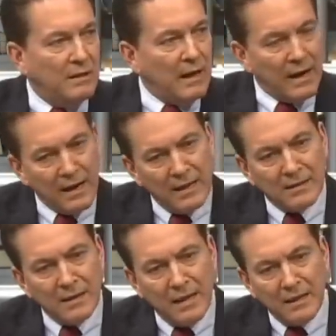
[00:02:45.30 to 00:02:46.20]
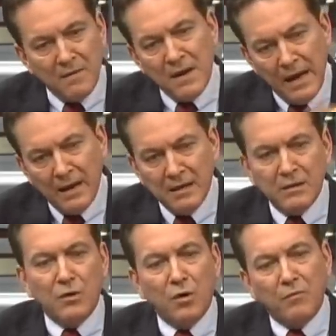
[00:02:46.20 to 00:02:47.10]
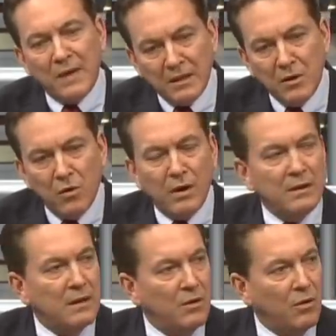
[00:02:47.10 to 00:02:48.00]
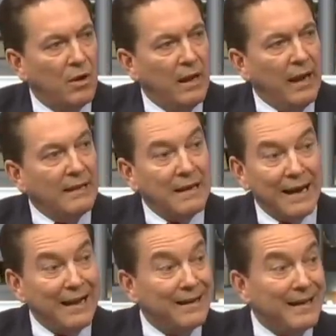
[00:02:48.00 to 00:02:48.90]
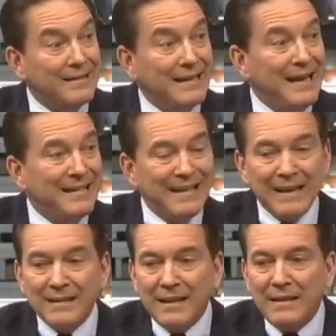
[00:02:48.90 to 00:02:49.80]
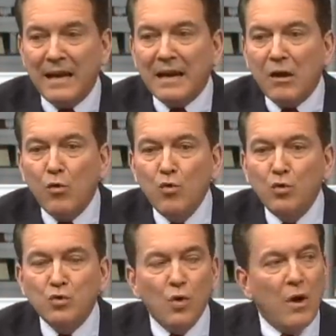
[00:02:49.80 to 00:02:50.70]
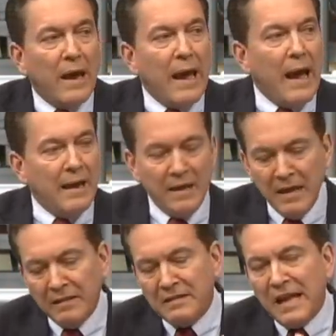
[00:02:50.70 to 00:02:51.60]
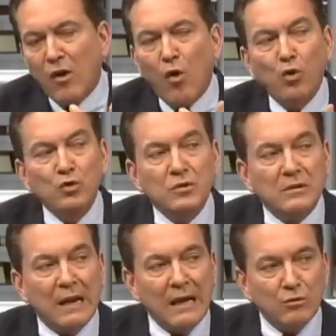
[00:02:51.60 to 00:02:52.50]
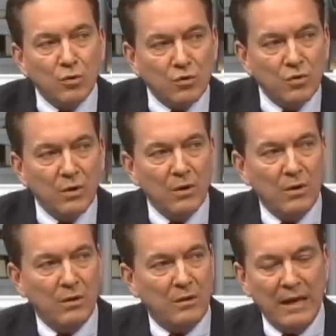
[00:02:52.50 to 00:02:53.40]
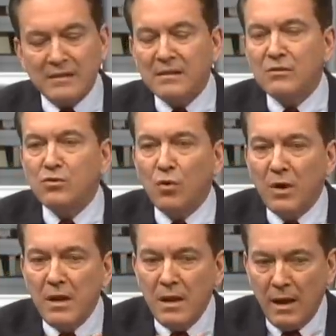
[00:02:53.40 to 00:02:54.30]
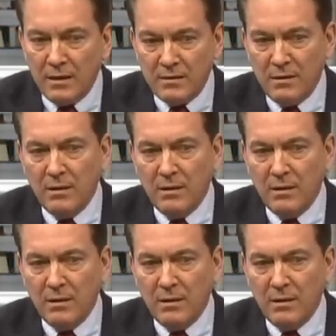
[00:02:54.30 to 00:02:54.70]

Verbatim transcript: esta gran cantidad de viajes al interior, viáticos al interior, esta gran cantidad de, recursos que hay, de contratos, de asesorías,